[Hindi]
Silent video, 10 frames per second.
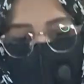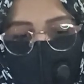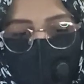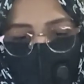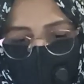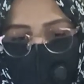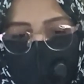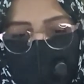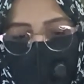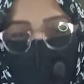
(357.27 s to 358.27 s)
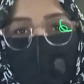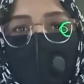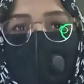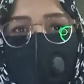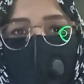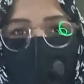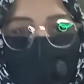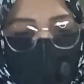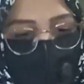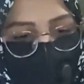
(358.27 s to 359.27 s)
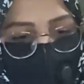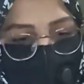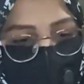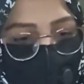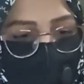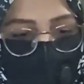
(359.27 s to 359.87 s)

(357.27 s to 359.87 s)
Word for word: रेडी हो गया इसके साथ अभी मैंने ट्राउज़र और दुपट्टा मैच करना